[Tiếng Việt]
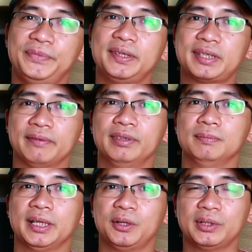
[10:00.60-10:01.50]
những sản
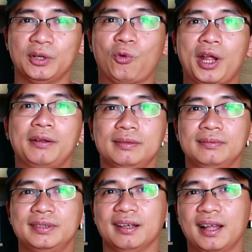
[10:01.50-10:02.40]
phẩm này có thể quay
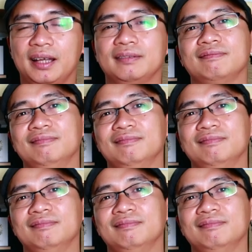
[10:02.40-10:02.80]
trở lại